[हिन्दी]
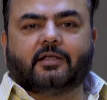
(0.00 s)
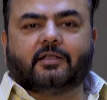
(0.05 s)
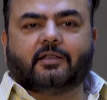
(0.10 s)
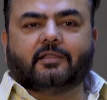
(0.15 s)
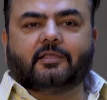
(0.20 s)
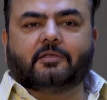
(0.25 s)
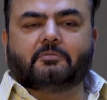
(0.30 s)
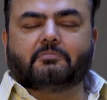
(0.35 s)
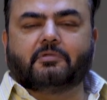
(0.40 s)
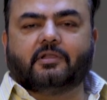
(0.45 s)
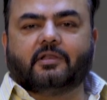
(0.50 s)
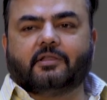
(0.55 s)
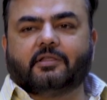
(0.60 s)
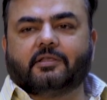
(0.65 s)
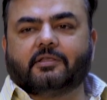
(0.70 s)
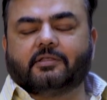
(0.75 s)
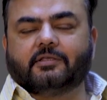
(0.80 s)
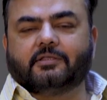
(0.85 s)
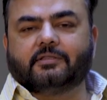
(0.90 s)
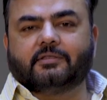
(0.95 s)
टाइटल की मिल
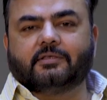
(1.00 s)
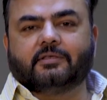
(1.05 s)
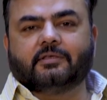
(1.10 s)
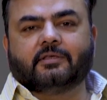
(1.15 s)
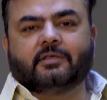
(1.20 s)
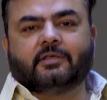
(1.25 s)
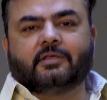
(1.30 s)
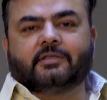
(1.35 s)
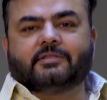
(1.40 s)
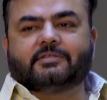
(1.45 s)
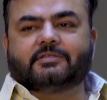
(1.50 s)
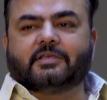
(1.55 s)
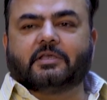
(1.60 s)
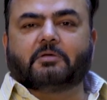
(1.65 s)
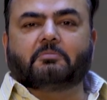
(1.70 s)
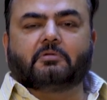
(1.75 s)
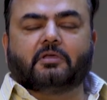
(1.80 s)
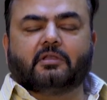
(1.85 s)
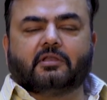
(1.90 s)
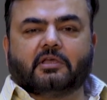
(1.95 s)
नहीं रही थी
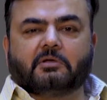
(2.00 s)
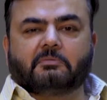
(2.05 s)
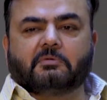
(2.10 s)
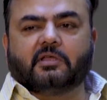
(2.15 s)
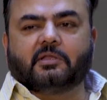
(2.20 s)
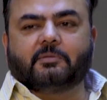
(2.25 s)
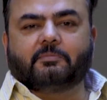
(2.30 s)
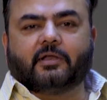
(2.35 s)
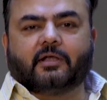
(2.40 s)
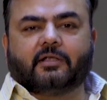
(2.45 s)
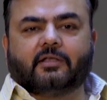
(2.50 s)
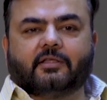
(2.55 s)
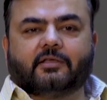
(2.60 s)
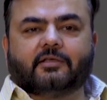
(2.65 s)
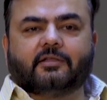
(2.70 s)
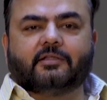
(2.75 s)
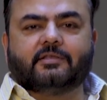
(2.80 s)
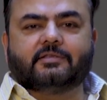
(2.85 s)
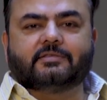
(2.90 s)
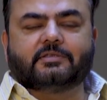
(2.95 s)
छः महीने हमारे
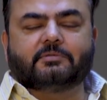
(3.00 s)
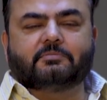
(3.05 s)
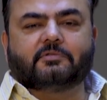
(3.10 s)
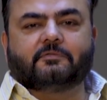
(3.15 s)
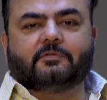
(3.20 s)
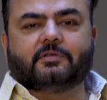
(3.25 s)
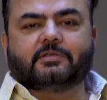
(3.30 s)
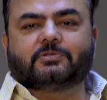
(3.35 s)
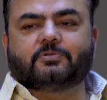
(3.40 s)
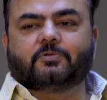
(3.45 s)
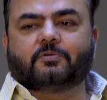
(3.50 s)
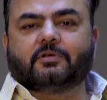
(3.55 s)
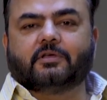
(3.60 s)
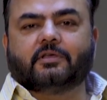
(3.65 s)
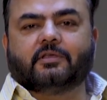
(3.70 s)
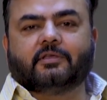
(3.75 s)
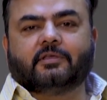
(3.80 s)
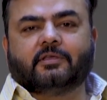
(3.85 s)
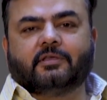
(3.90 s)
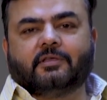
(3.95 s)
प्रैक्टिकली इसी में वेस्ट हो
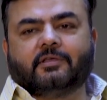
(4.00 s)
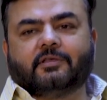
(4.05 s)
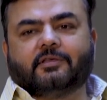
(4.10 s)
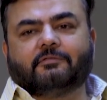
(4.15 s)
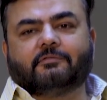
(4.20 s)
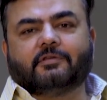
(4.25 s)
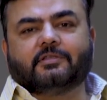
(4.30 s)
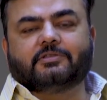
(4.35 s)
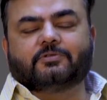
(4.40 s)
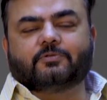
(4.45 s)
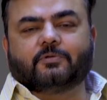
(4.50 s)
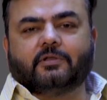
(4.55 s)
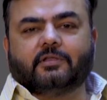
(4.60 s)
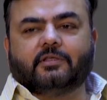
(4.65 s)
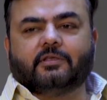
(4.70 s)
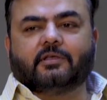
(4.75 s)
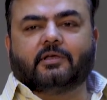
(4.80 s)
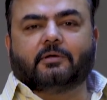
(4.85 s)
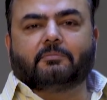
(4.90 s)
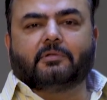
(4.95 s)
गए
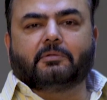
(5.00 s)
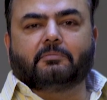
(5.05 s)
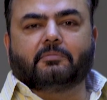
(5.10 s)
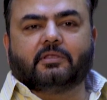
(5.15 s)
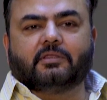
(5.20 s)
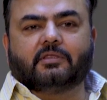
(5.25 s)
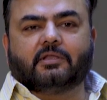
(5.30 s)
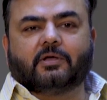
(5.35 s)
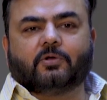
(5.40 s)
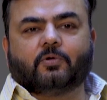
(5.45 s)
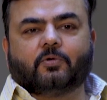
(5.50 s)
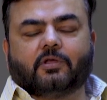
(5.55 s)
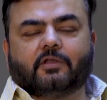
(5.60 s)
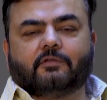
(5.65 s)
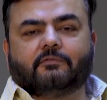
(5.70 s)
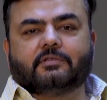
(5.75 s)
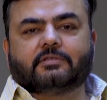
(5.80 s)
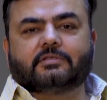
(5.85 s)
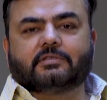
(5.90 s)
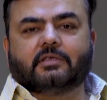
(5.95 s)
इवेंचुअली हमने महिंद्रा को
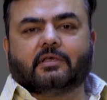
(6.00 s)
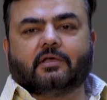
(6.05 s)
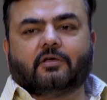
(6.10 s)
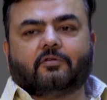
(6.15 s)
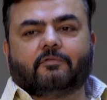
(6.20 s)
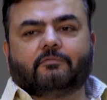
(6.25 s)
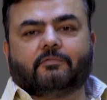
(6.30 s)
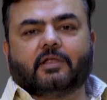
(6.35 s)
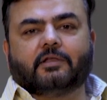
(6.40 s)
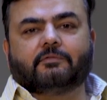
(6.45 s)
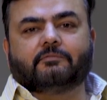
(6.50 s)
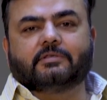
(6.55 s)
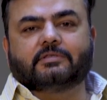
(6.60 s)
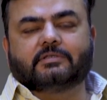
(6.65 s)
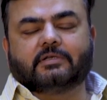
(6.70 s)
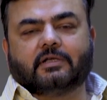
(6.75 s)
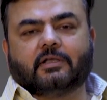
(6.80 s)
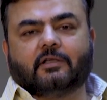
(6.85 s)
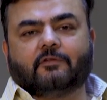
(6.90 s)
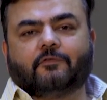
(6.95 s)
कन्विंस किया और एंड बी
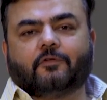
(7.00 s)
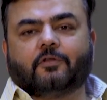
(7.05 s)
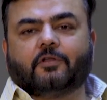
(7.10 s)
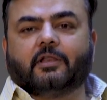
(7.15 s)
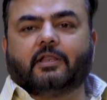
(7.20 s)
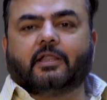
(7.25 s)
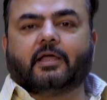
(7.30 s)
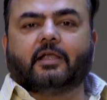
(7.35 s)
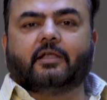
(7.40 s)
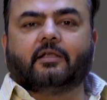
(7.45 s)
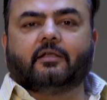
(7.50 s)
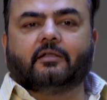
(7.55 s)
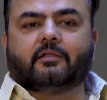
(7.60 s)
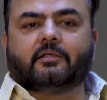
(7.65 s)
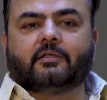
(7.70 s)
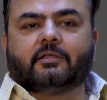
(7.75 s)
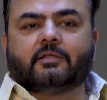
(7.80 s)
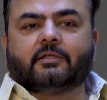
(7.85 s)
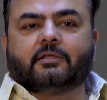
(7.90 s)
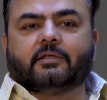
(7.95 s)
सेटल फॉर अ लैंड
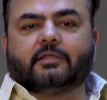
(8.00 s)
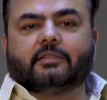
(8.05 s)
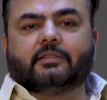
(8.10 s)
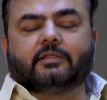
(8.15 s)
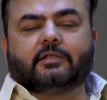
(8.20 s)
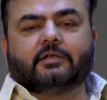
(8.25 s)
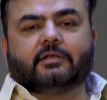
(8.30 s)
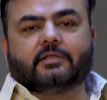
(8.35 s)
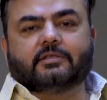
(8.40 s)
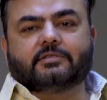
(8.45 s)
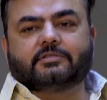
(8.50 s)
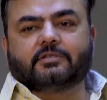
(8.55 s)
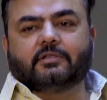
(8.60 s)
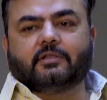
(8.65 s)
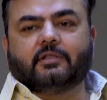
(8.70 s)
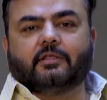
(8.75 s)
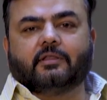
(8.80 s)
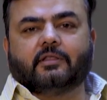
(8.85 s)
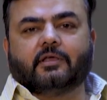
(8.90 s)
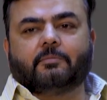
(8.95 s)
इन द
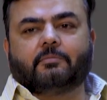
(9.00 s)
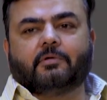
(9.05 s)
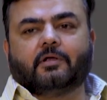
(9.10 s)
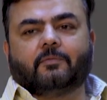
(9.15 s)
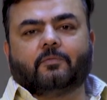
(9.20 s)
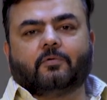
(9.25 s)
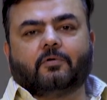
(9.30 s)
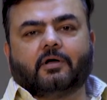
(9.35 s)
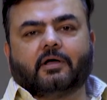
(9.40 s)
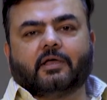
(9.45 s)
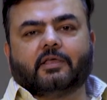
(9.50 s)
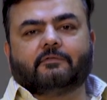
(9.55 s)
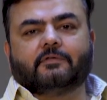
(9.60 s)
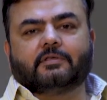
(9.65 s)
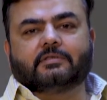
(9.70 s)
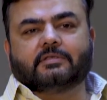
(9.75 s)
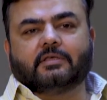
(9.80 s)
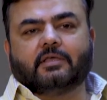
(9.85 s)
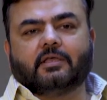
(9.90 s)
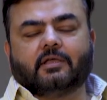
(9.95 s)
इंडस्ट्रियल एरिया बट वो
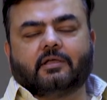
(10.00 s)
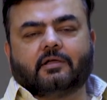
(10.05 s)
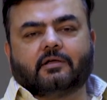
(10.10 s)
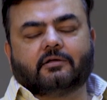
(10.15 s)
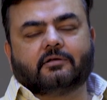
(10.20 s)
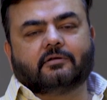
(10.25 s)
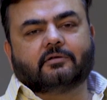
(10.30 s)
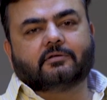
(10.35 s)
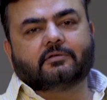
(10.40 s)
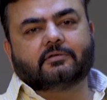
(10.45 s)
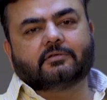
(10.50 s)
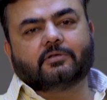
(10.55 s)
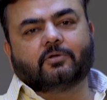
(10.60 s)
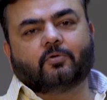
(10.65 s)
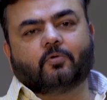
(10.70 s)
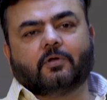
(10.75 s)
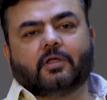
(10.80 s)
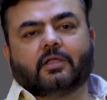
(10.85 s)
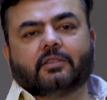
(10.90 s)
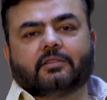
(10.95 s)
हाईवे से एक
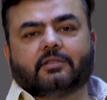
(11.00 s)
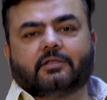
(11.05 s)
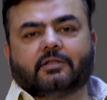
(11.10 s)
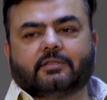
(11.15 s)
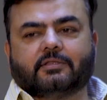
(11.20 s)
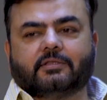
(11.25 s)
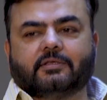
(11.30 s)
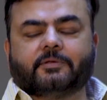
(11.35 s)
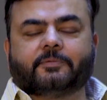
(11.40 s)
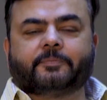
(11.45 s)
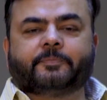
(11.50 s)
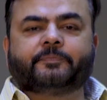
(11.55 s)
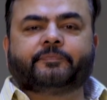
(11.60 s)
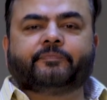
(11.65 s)
रोड अंदर थी